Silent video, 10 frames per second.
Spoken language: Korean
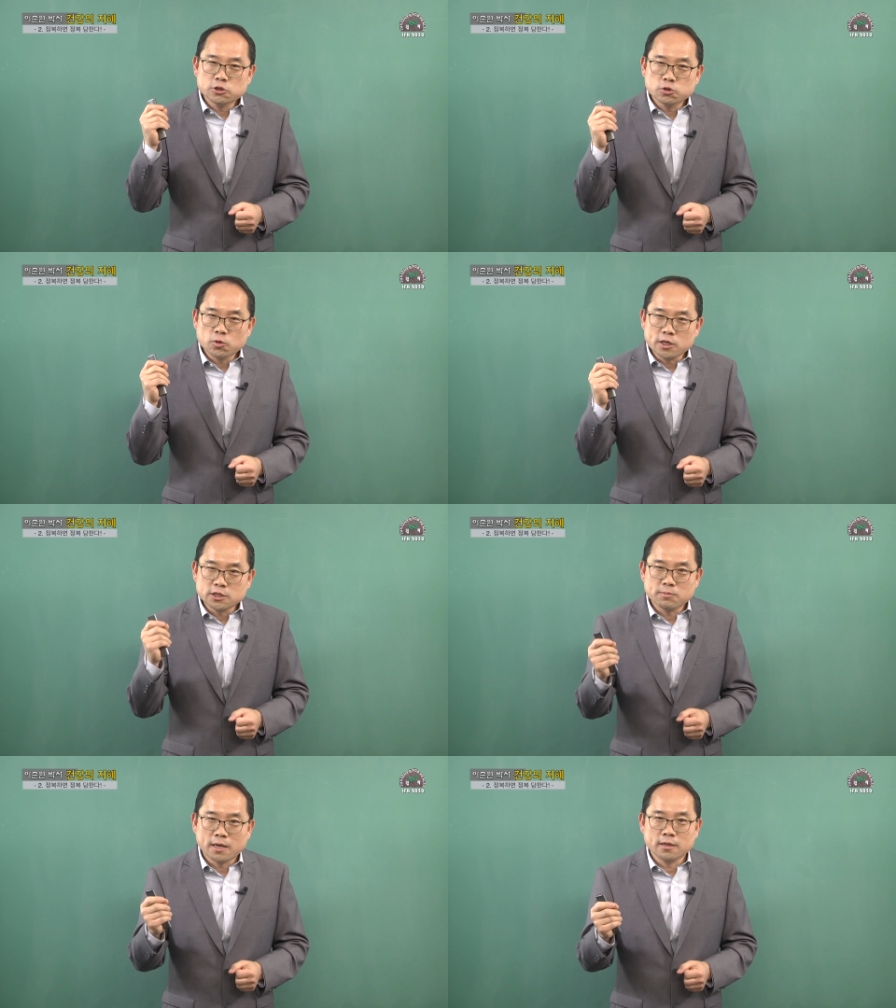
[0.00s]
수도
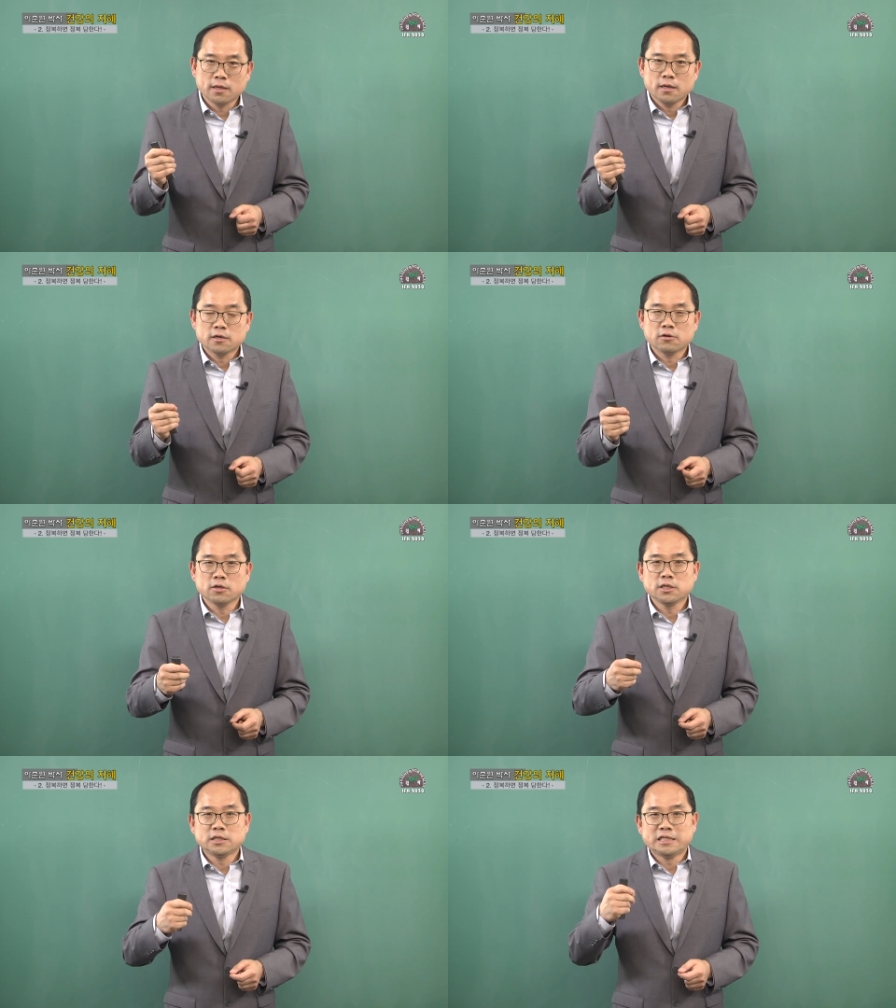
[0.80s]
있지만
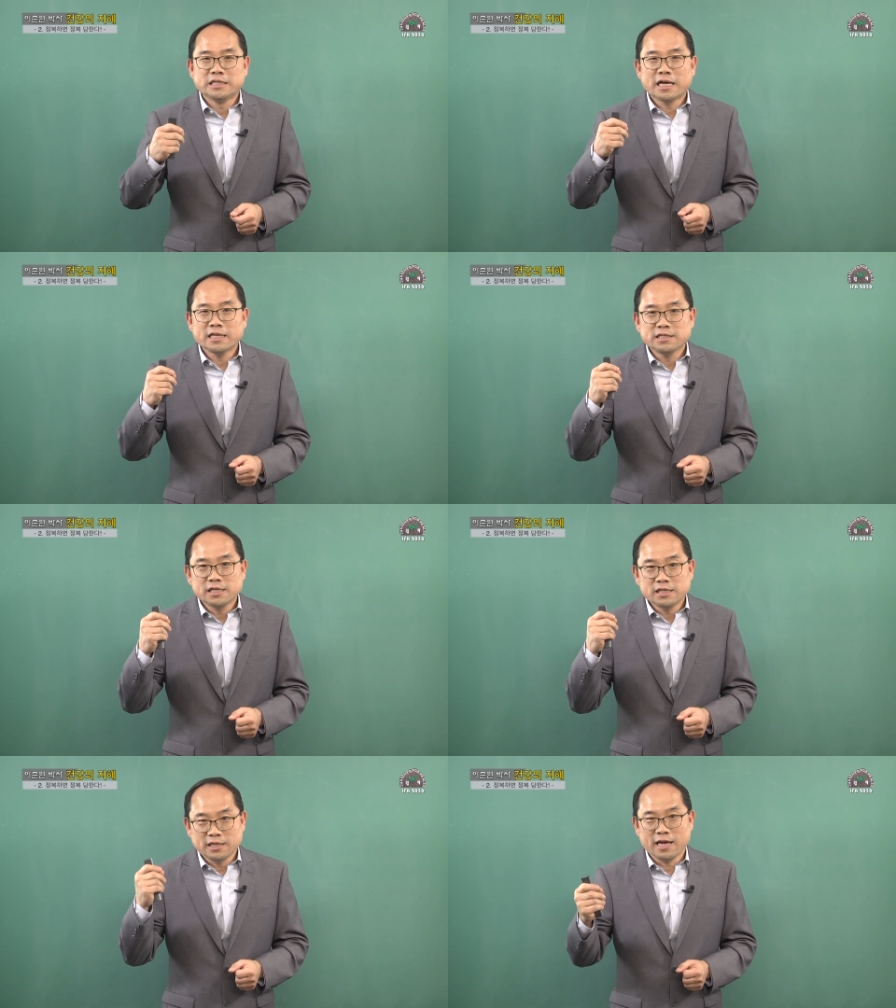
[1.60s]
그것이
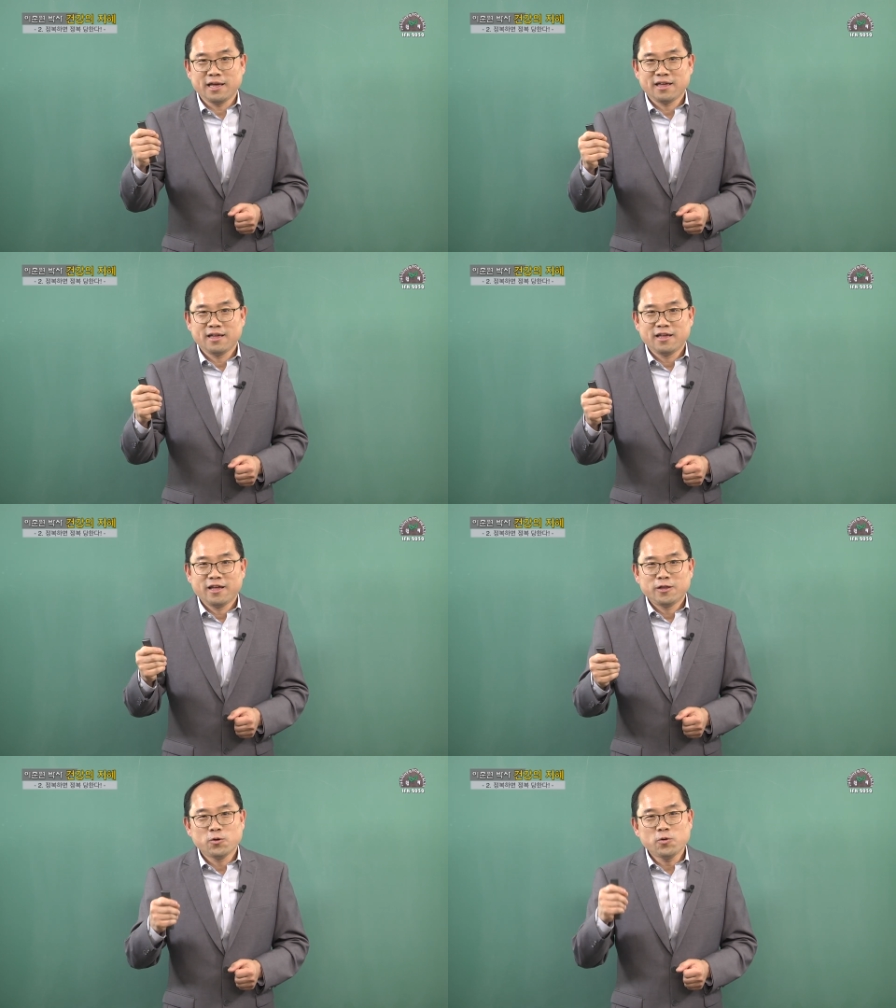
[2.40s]
지나칠
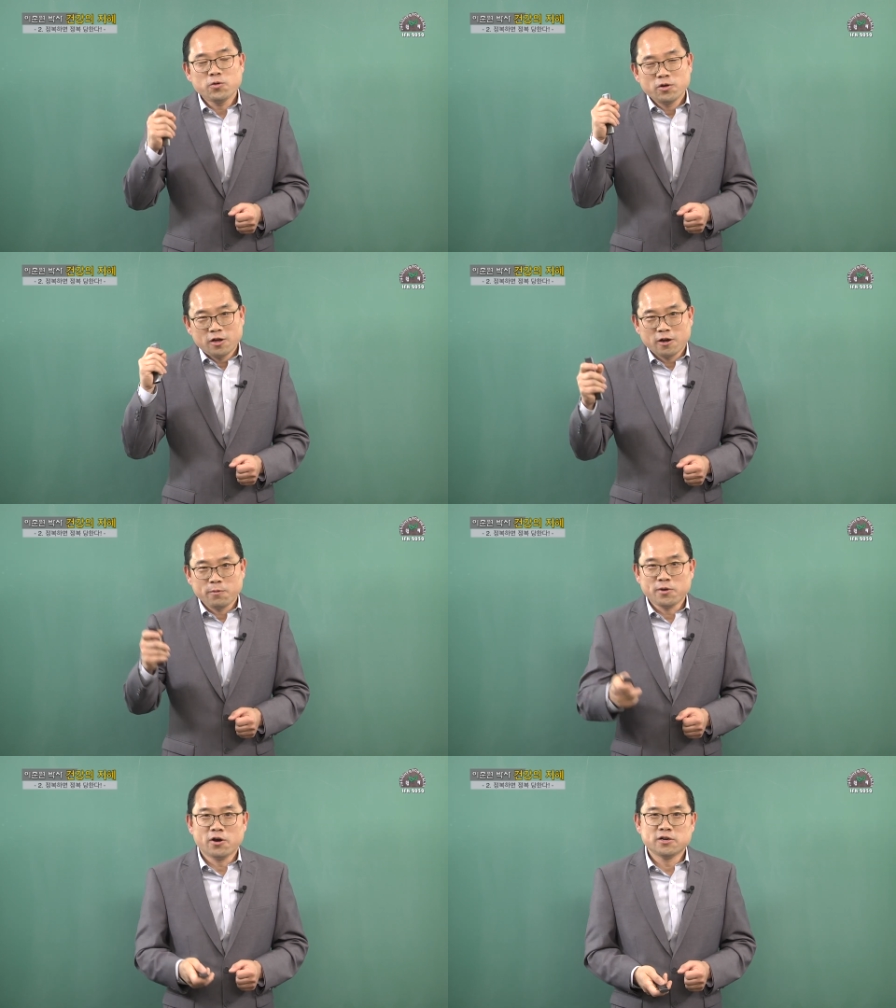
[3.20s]
때또 어,
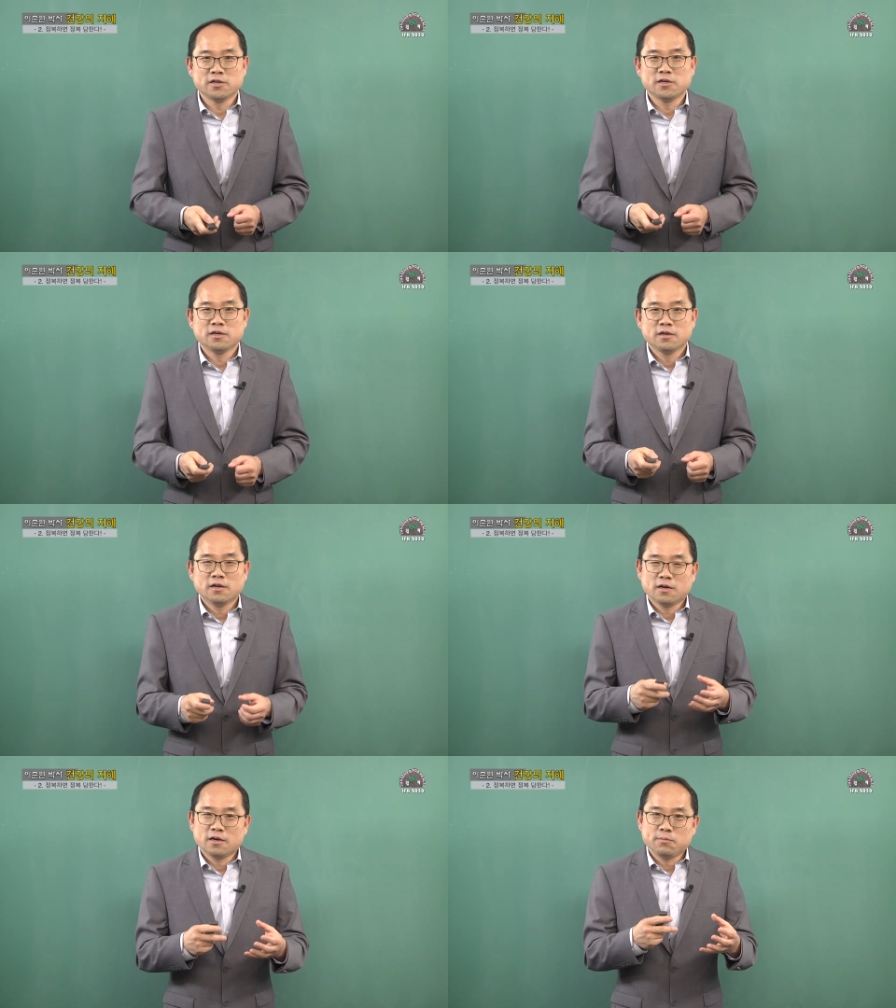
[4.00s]
병을
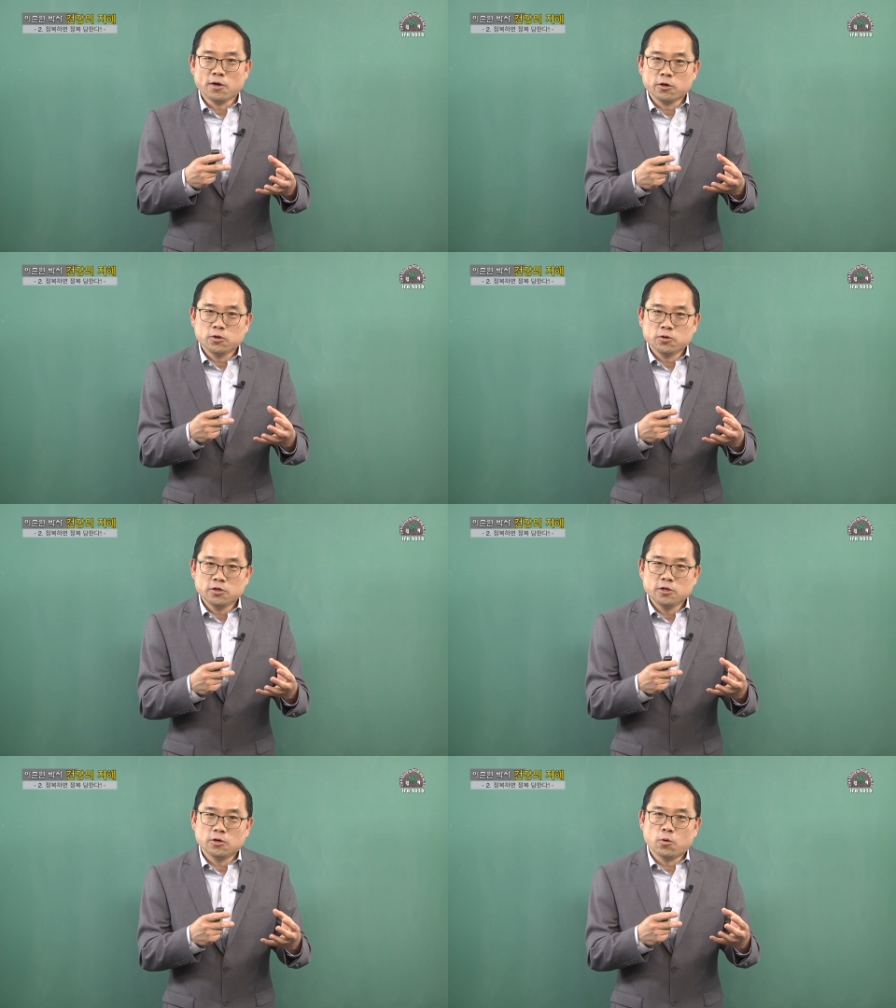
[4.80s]
어,
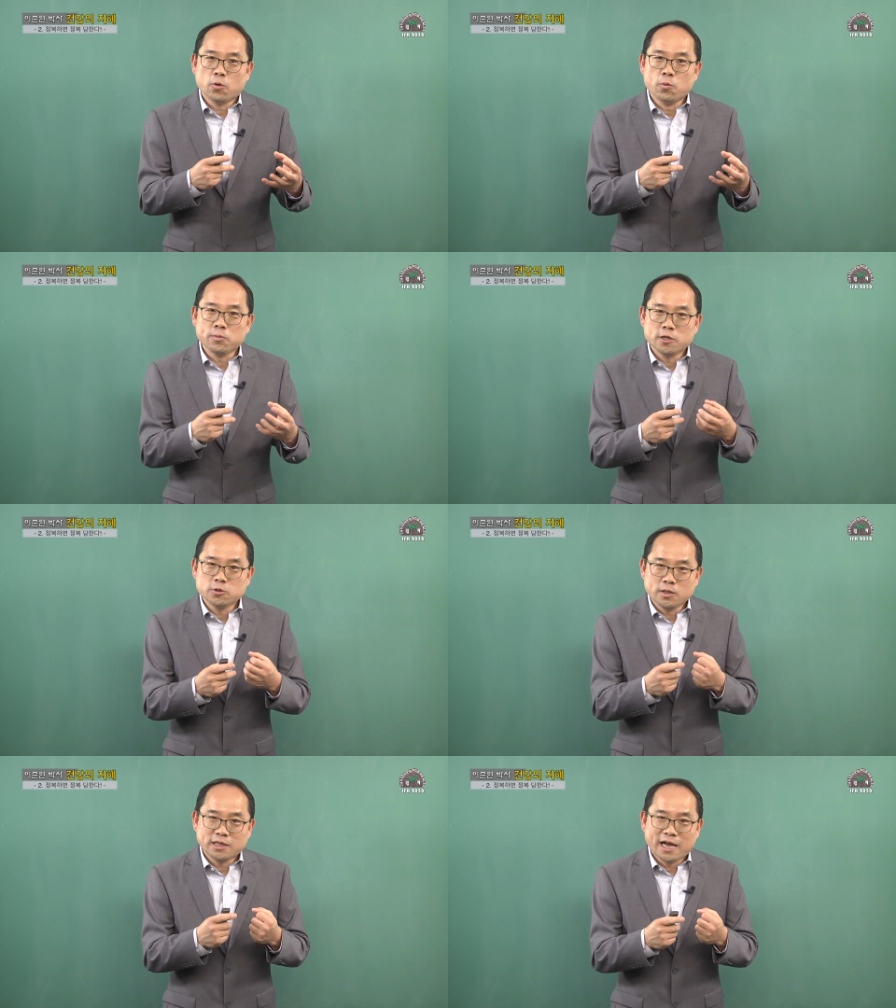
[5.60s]
병균을 옮길
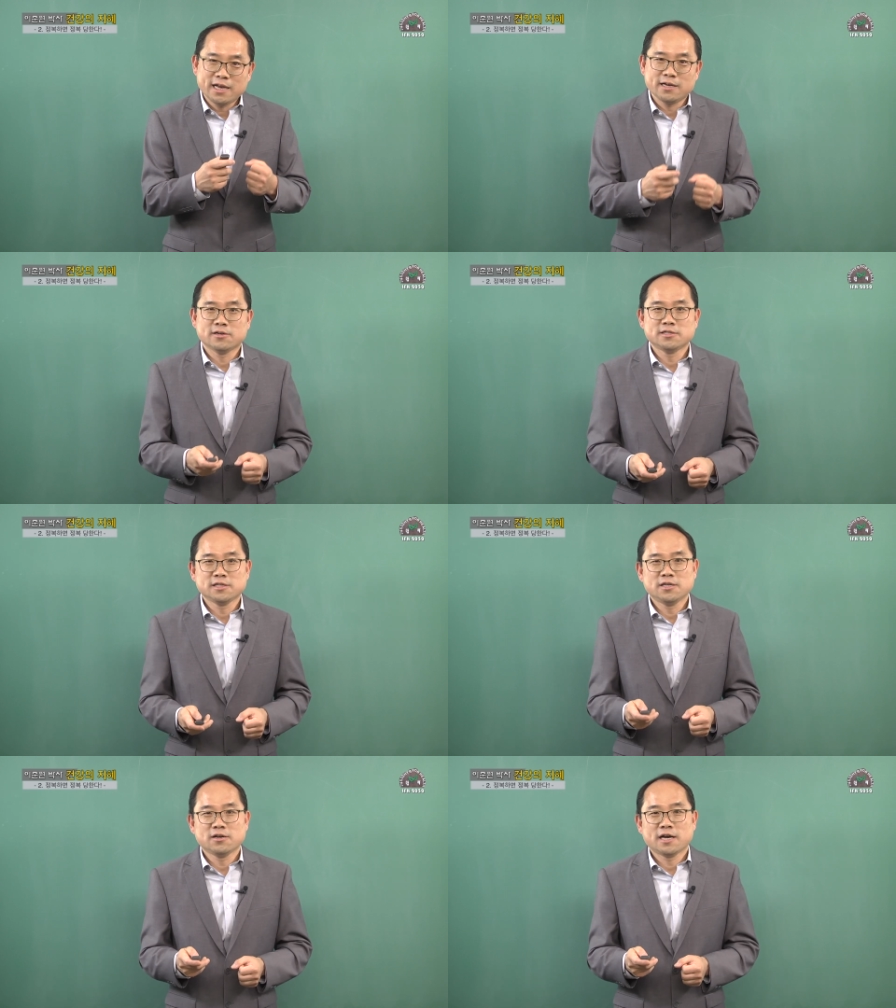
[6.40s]
수 있다 하는 것을
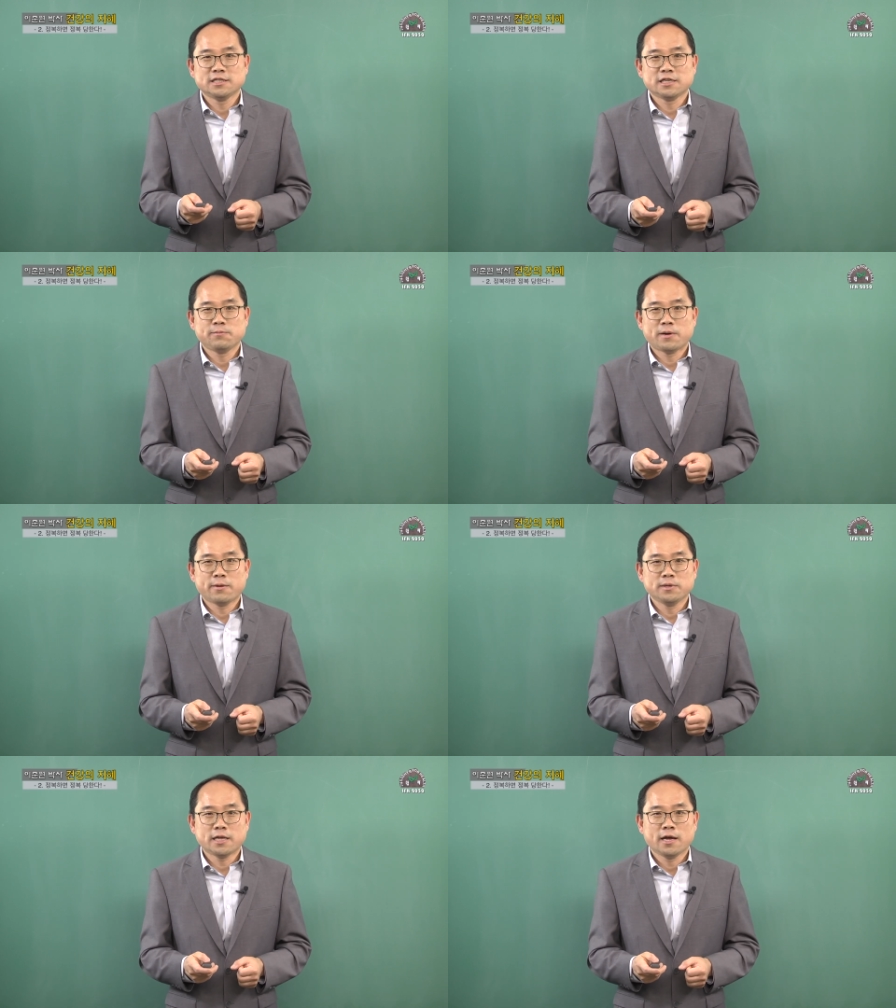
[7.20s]
기억하시길
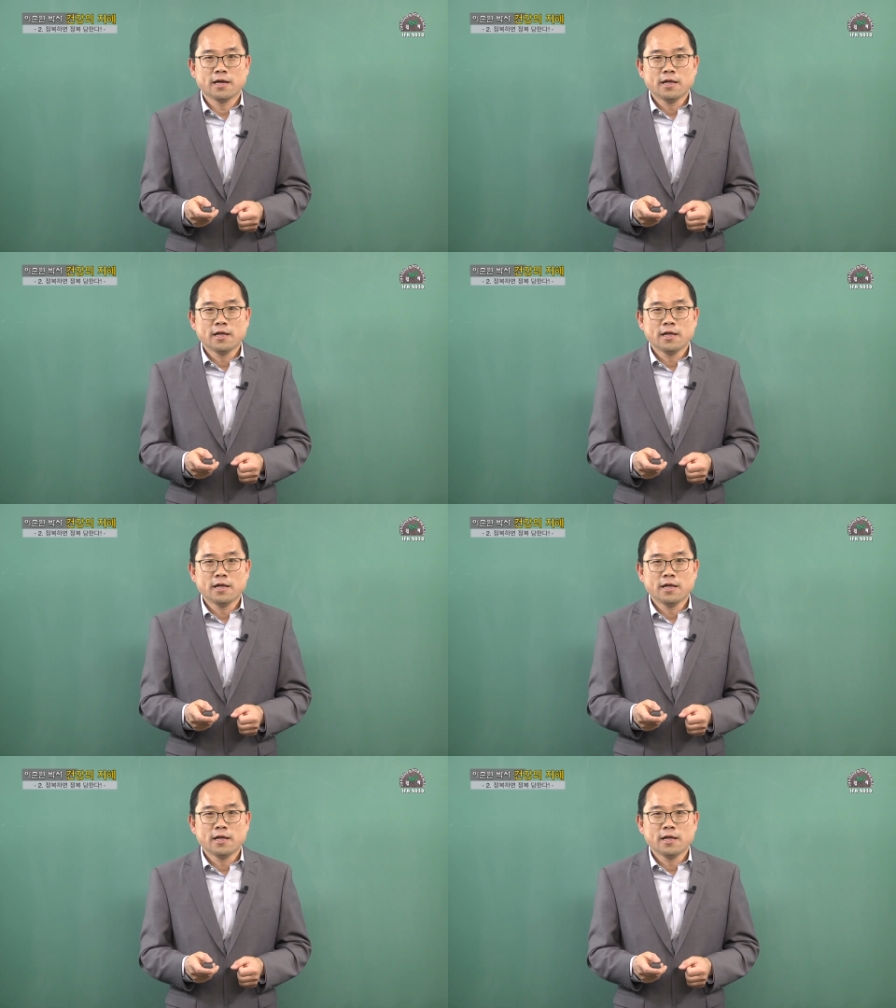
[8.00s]
바랍니다.